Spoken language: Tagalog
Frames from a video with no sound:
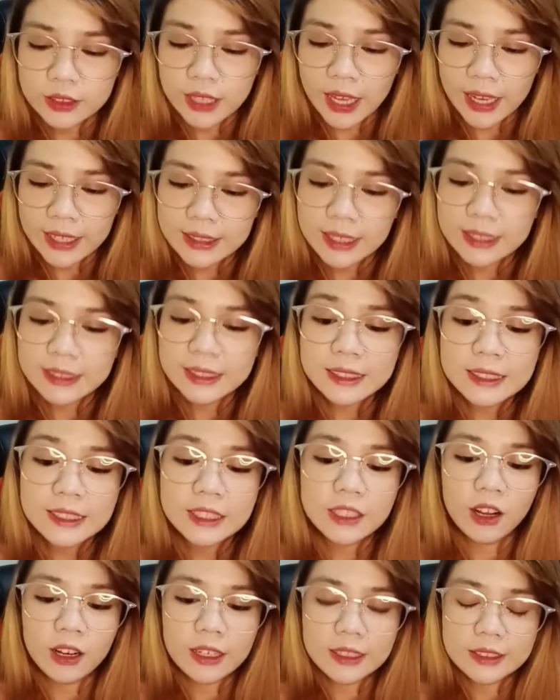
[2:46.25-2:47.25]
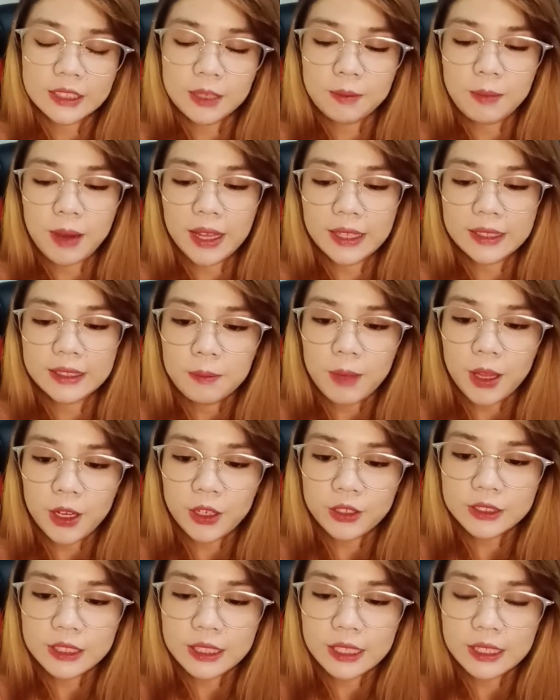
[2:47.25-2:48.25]
Sa identity card naman,
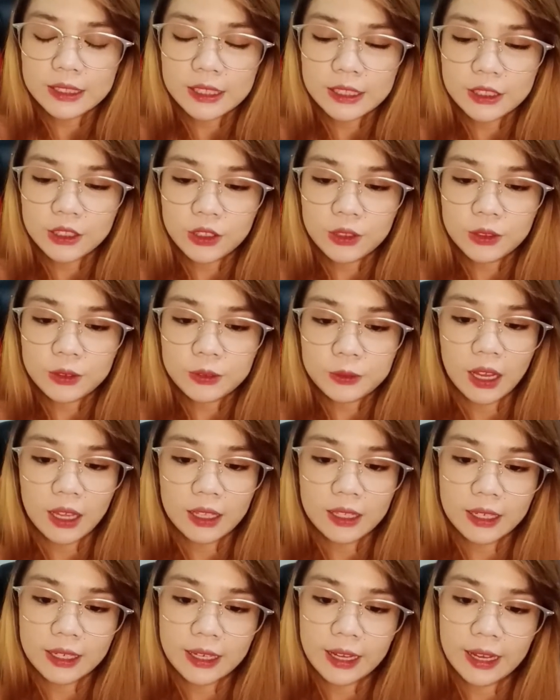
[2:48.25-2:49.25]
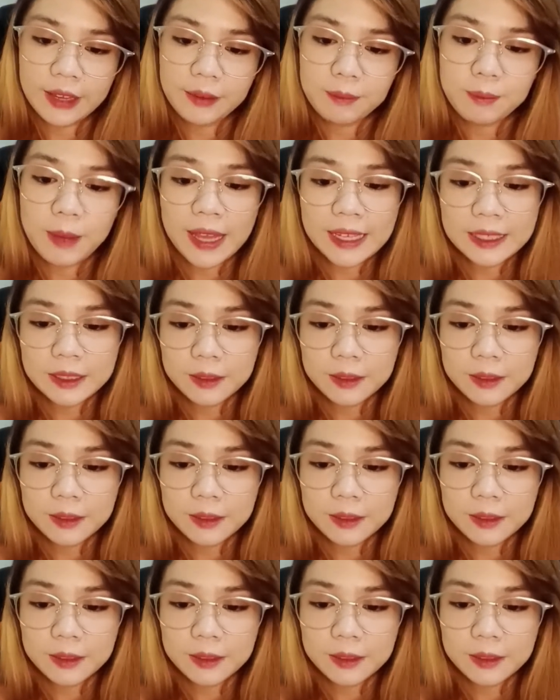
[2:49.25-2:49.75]
meron sila ditong halagay